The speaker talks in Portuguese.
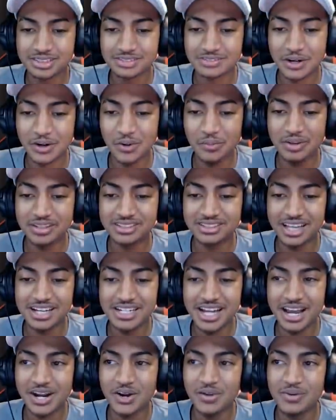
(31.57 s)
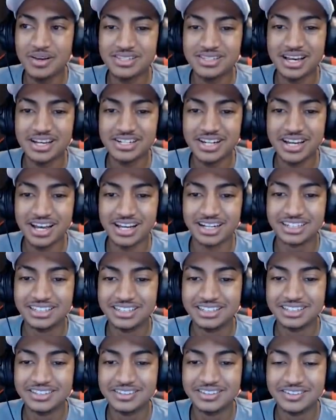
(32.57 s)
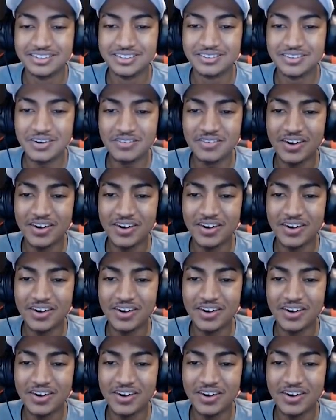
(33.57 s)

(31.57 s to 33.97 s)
vai, Alexei. Vai começar já? Vai. Começar já? Começa.